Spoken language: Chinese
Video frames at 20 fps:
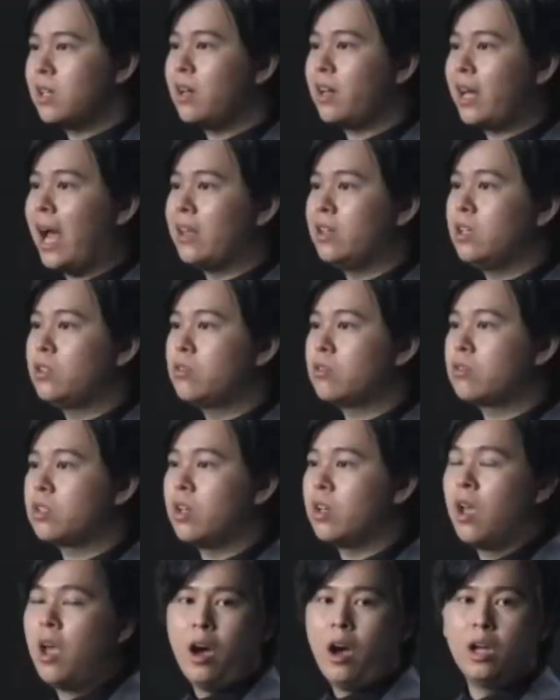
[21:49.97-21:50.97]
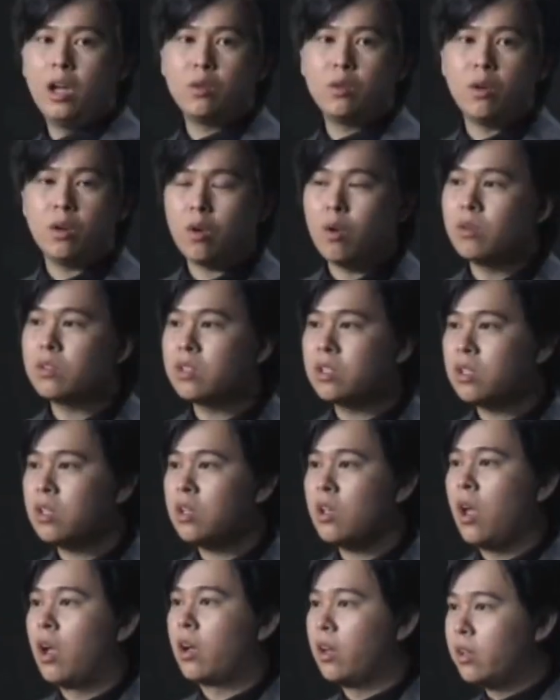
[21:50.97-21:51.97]
一个概念，就是很多公司
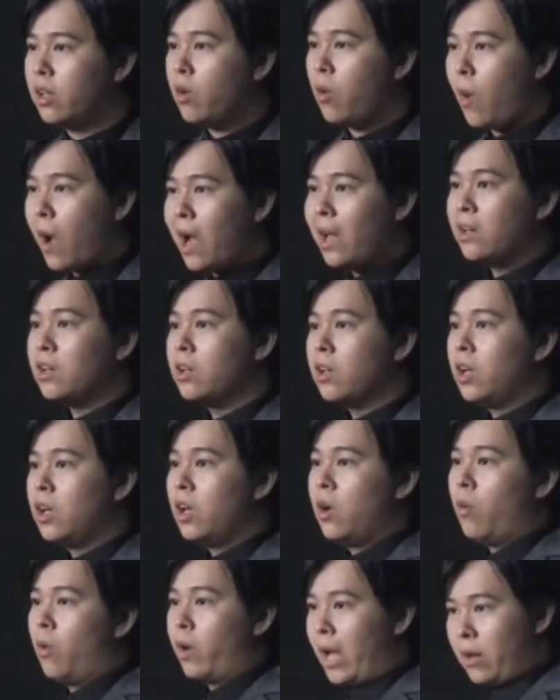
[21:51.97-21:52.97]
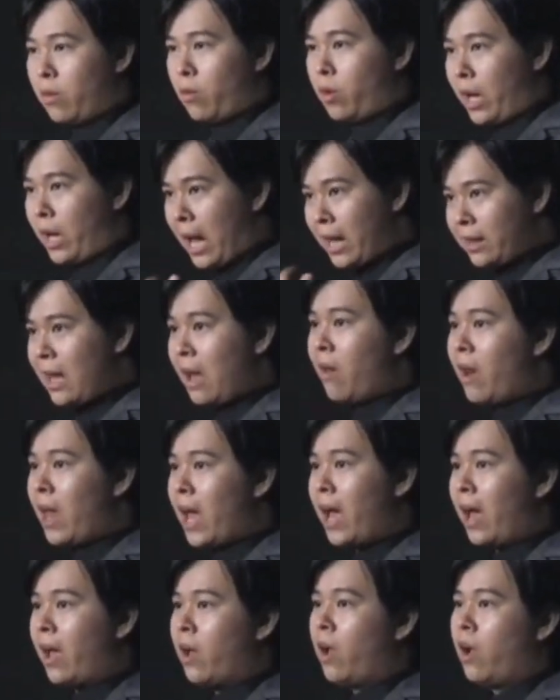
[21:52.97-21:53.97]
可能花了我刚我看到
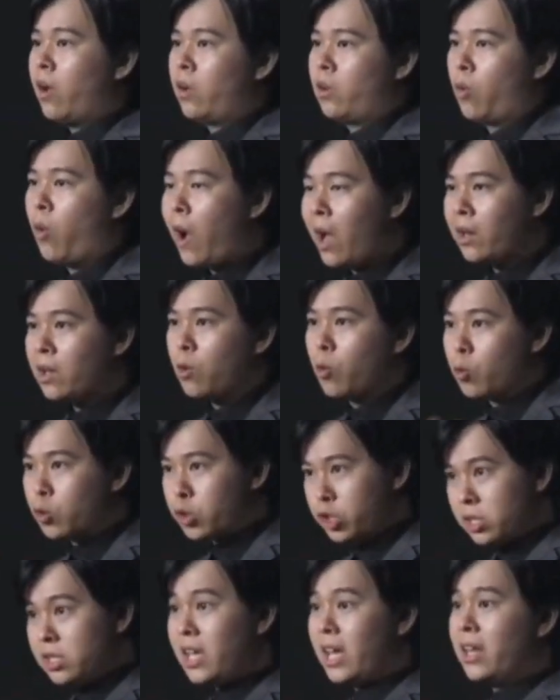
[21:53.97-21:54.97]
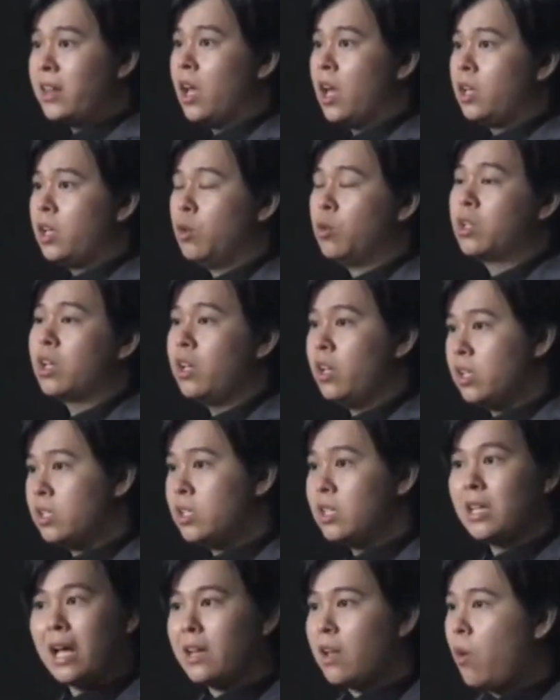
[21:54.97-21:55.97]
了花了五十年，有的已经
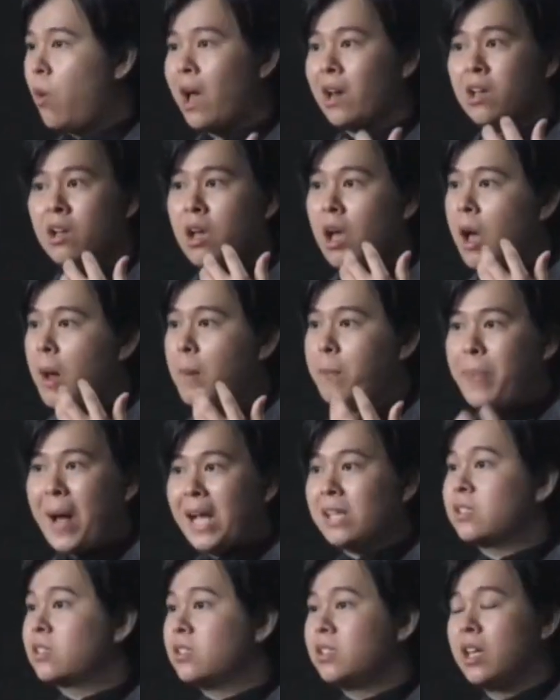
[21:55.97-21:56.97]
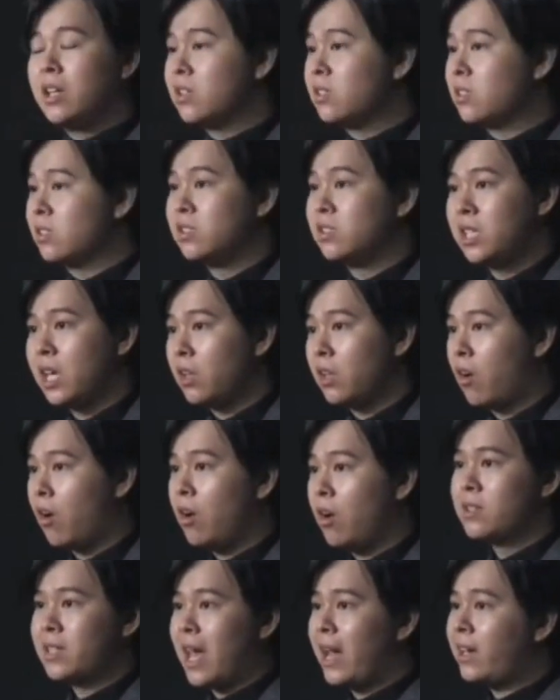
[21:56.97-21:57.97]
来到花了八十年的时间哦，
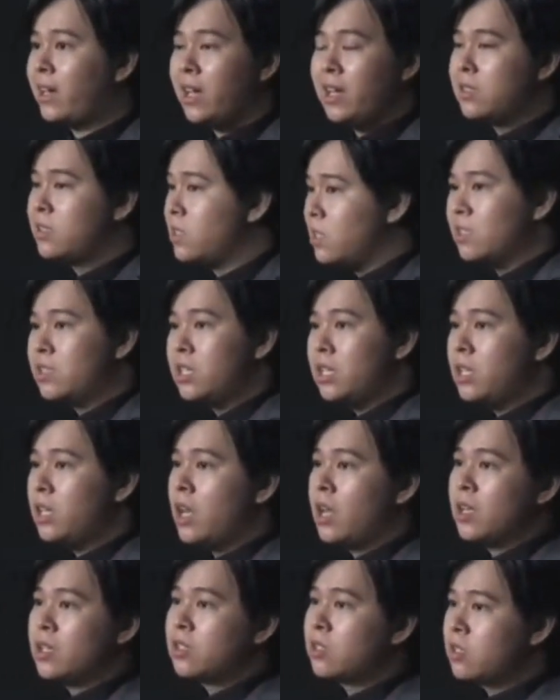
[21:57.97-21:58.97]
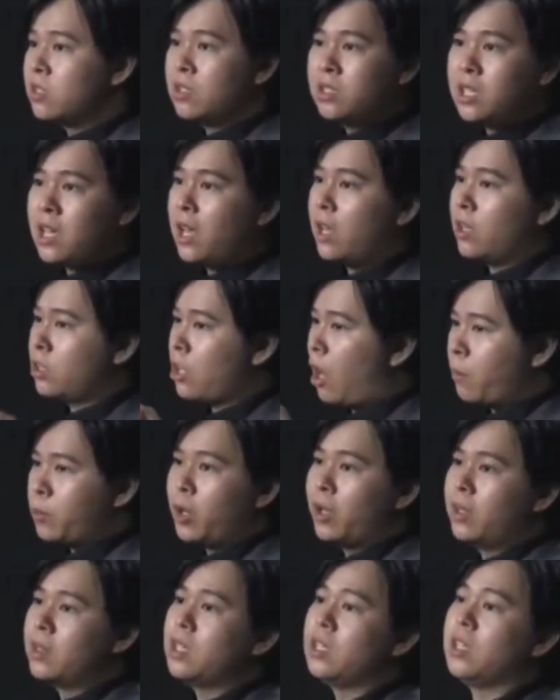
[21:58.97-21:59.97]
才可以挤进世界 top
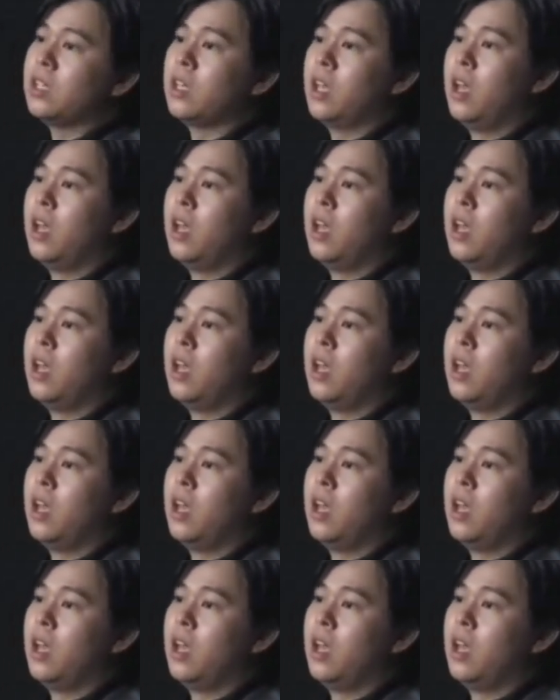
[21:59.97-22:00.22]
twenty。